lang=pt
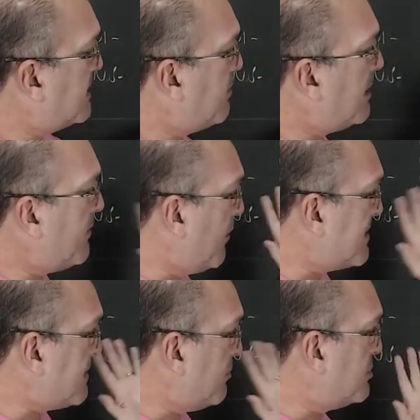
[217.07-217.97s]
Bora ver um
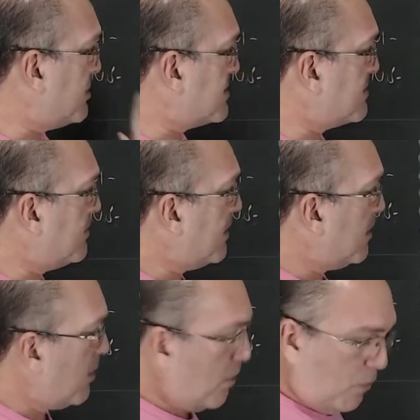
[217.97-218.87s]
exemplo disso.
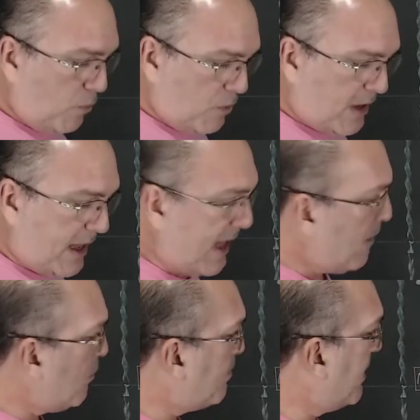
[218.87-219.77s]
Um
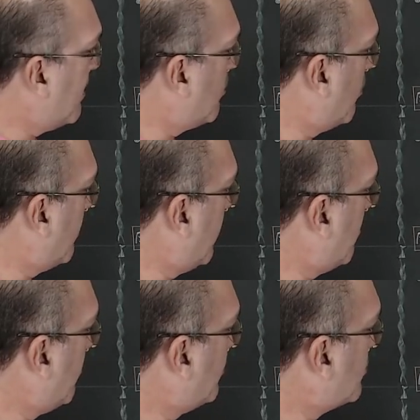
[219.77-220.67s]
carro
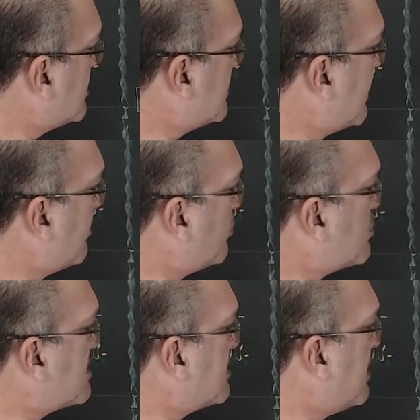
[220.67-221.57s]
percorreu
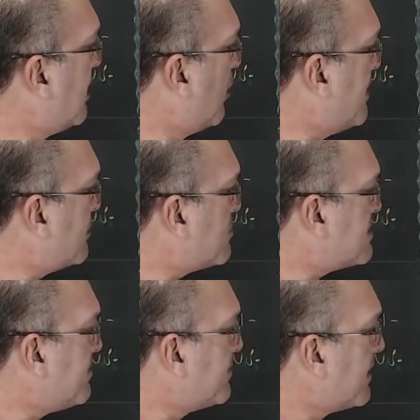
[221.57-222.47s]
200 km
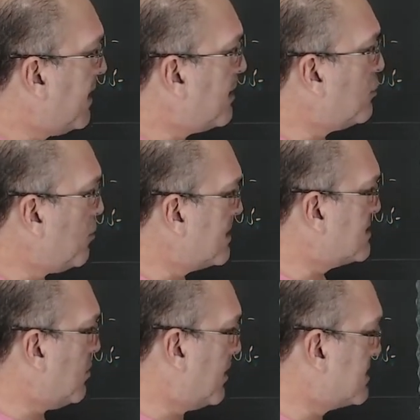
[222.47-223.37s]
em
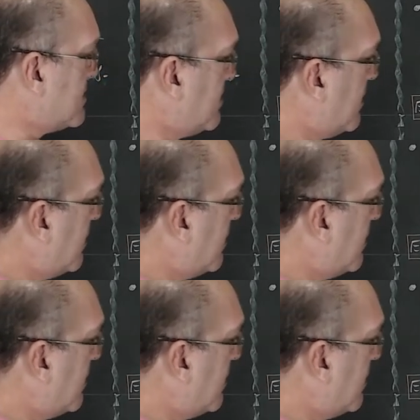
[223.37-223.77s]
duas horas.